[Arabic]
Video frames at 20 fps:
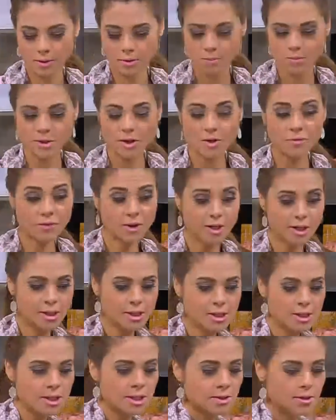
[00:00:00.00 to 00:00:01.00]
بيفرق
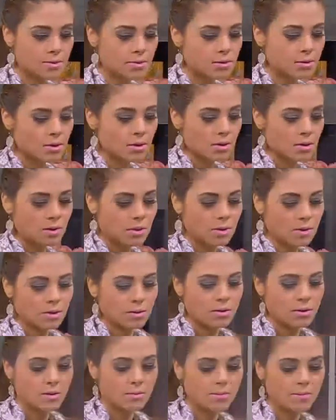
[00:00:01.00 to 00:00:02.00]
كتير
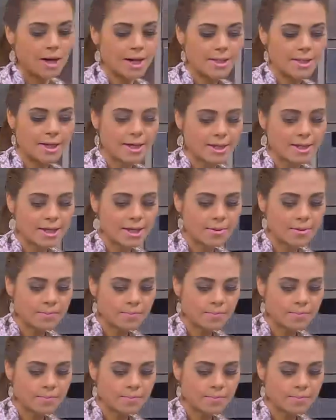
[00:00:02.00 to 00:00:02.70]
معانا ريم